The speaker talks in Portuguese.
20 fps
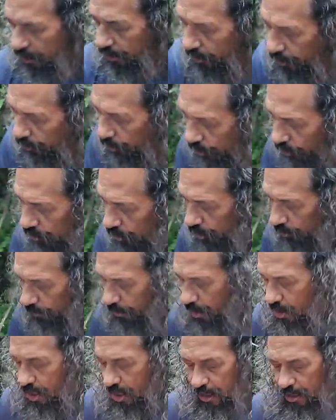aí, show de
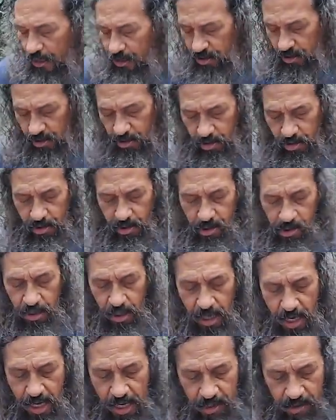bola.
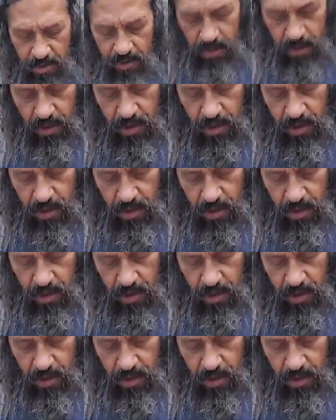Tá?